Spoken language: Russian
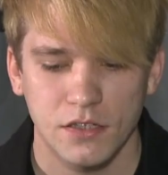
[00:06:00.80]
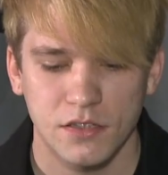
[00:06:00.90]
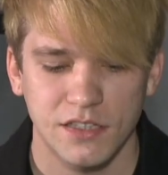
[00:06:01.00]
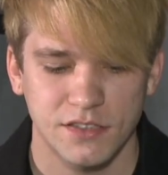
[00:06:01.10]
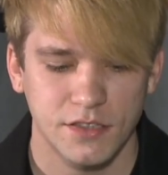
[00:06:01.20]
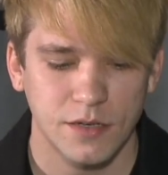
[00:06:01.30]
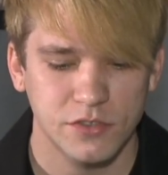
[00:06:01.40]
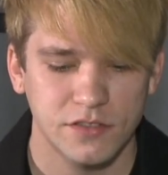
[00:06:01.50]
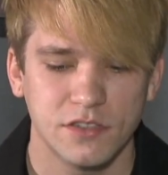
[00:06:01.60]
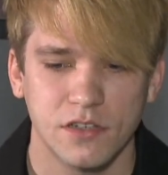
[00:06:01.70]
Да, Инстаграм
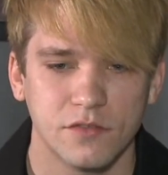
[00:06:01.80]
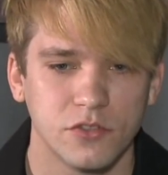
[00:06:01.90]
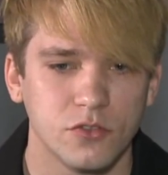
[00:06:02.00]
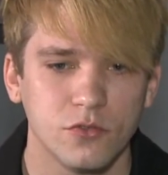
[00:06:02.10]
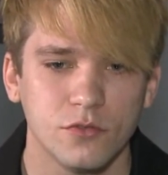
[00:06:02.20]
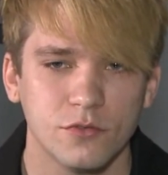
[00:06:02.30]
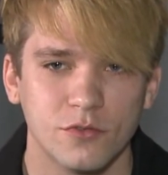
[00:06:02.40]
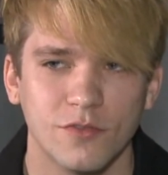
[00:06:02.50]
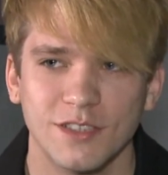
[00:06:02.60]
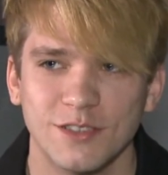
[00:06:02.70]
действительно веду.
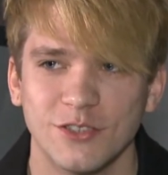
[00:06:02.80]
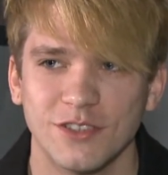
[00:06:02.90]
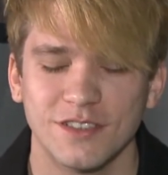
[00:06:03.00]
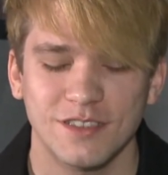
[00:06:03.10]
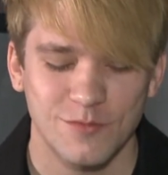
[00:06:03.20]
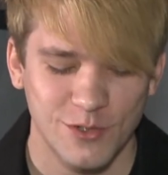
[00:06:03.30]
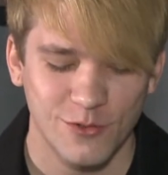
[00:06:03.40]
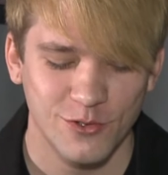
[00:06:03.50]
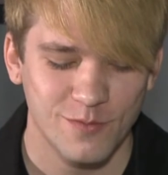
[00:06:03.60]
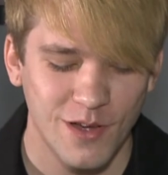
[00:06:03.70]
Ну, 20 тысяч это на самом
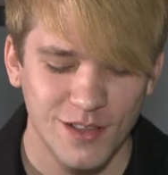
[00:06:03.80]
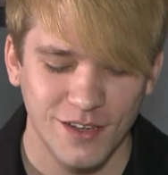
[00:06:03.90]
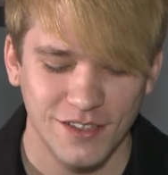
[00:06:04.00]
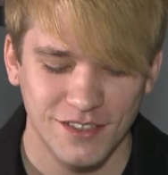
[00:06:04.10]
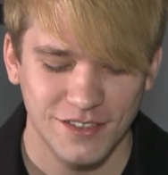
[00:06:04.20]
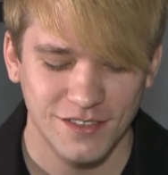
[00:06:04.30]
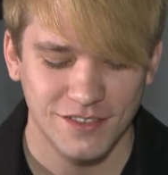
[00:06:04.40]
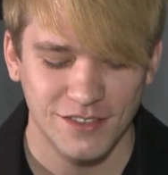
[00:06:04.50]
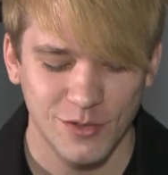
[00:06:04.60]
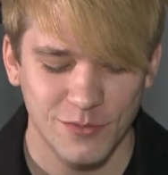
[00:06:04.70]
деле очень мало, конечно,
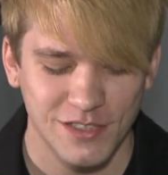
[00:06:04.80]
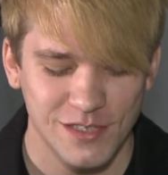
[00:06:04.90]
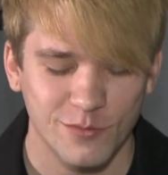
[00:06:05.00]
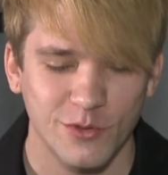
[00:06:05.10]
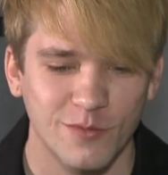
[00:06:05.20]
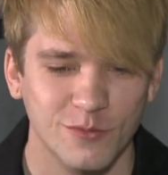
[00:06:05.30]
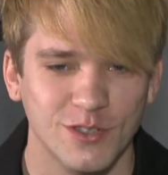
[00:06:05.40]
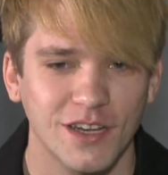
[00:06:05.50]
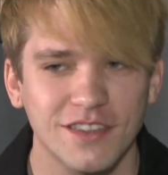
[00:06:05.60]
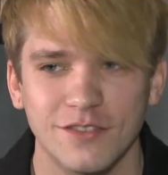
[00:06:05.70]
особенно если мы берем
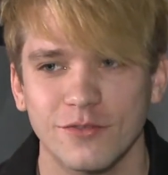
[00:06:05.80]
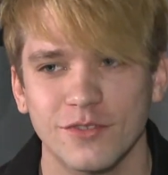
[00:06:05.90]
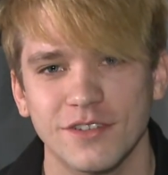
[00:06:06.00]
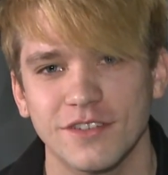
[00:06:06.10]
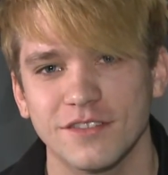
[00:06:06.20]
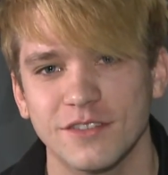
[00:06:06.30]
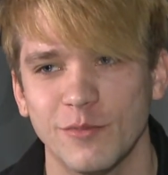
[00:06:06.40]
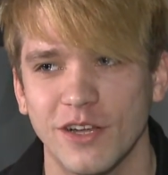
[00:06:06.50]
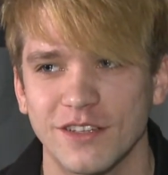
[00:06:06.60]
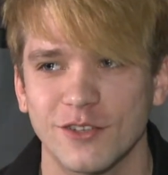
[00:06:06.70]
музыкантов, а,
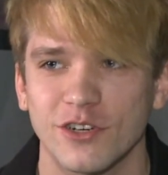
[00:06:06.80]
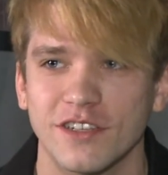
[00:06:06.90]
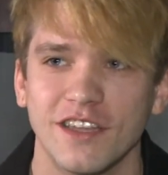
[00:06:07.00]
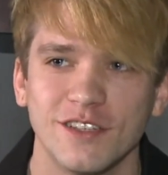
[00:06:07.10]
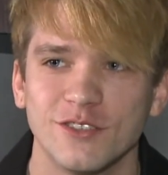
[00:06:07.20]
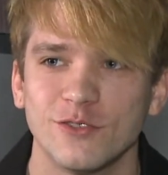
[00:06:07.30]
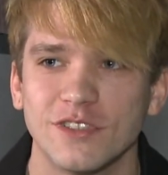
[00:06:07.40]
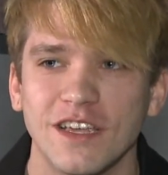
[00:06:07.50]
ребят, на которых я ориентируюсь.